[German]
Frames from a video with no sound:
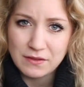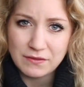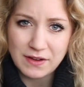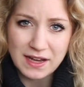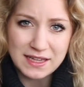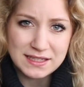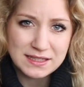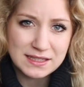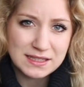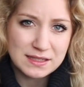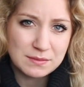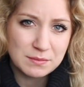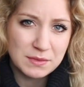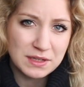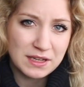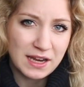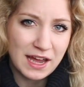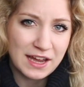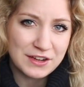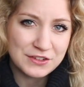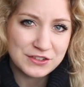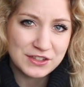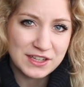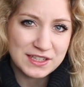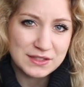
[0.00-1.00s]
was es mit
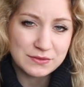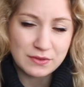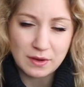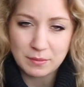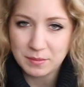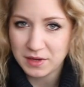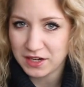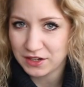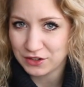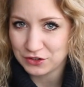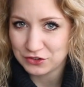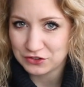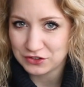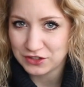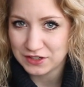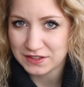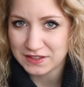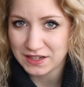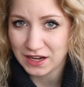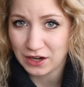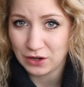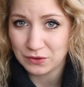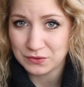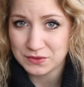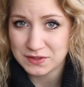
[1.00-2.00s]
Ashas
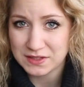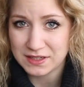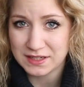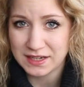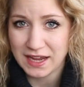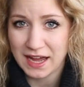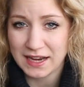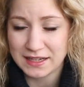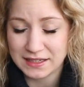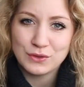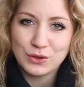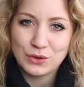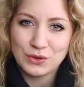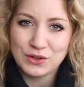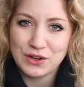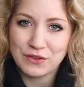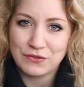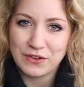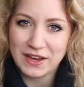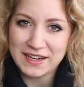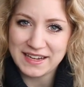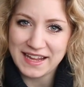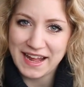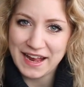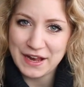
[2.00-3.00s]
Familiengeschichte auf sich hat.
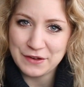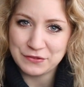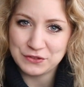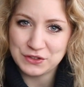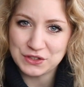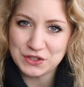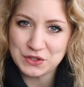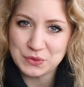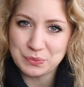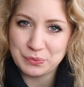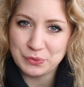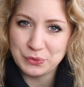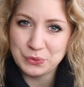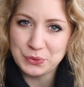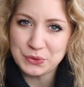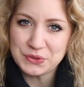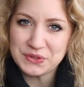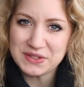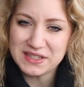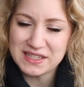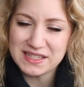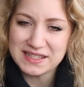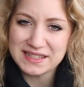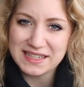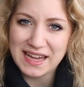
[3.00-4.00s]
Ungefähr die Hälfte des
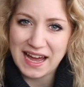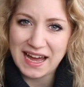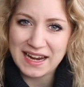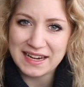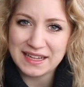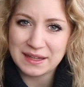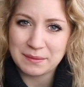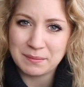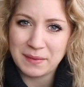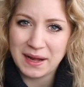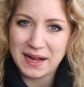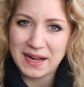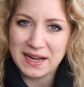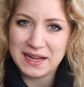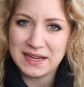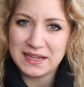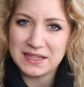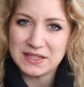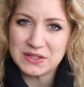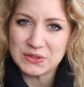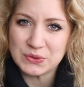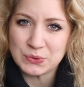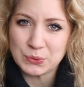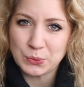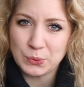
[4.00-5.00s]
Buchs ist gar nicht mal
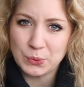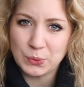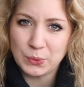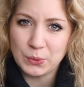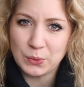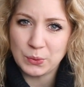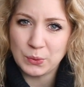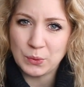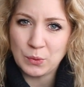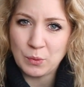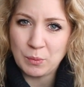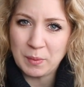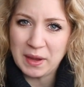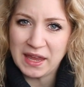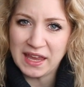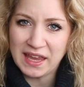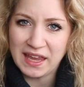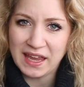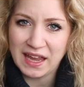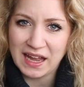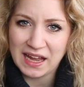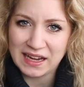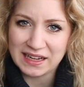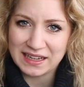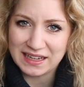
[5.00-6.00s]
so
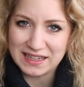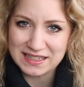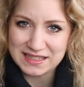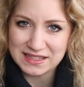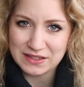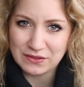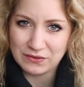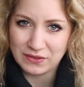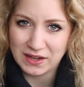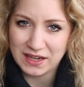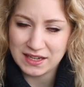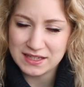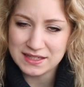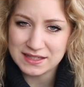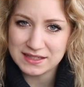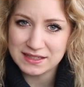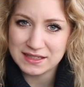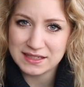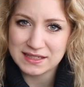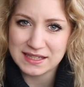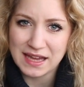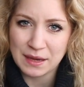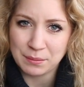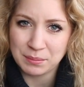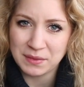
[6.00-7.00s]
mega krass gewesen.
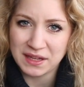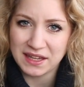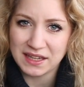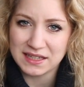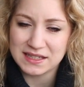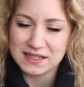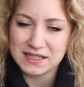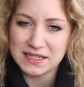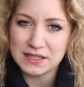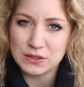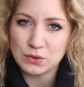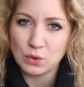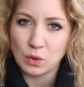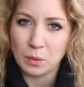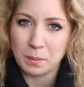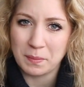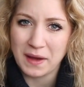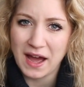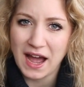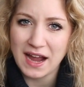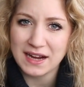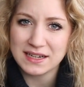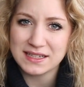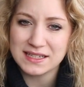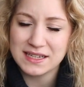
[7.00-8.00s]
Das hat mich jetzt nicht so
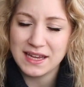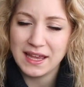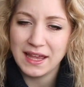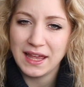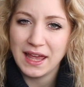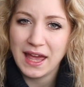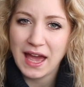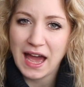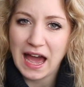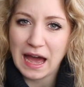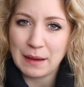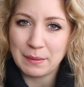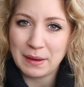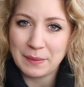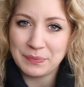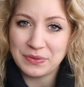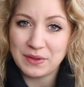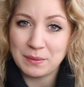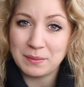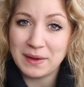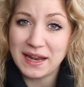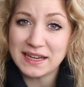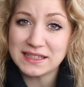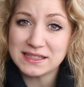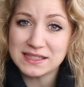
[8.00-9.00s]
gepackt. Aber ab
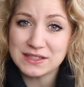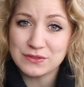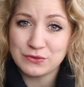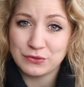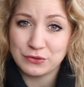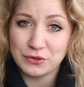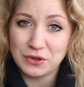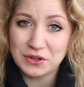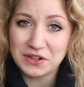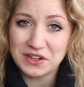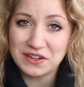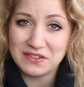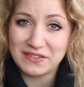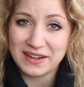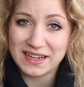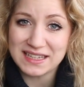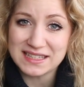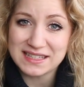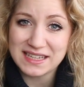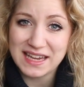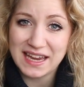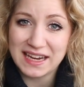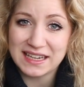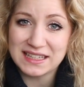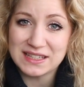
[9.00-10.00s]
dem letzten Viertel war
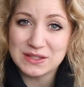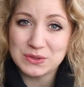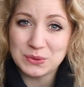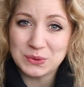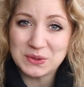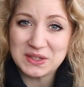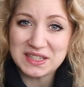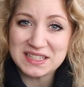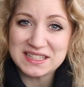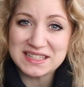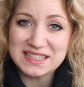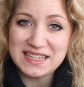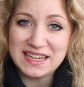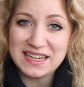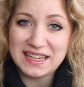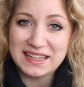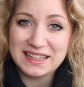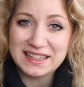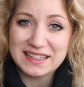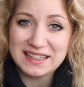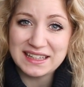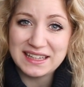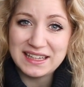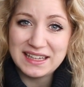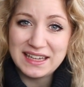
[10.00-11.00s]
es echt so, dass ich
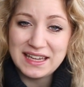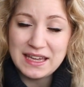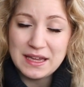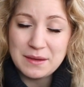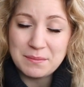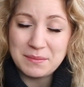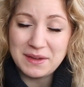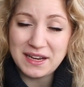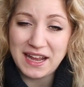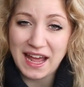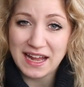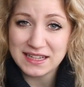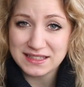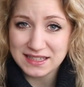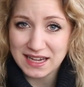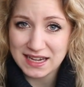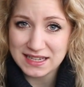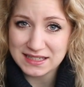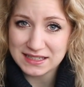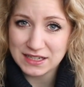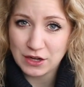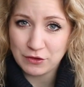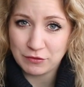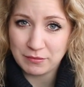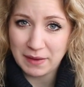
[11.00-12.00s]
mit
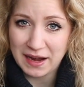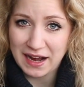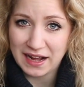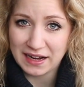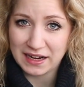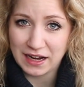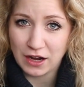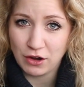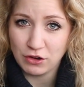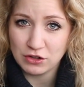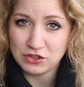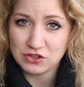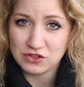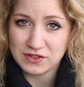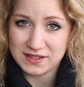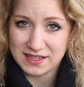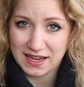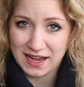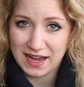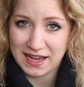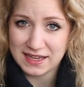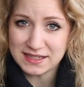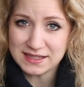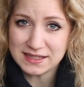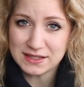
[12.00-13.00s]
Herzrasen auf meiner Couch
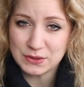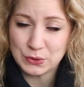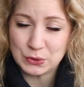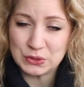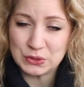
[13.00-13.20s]
saß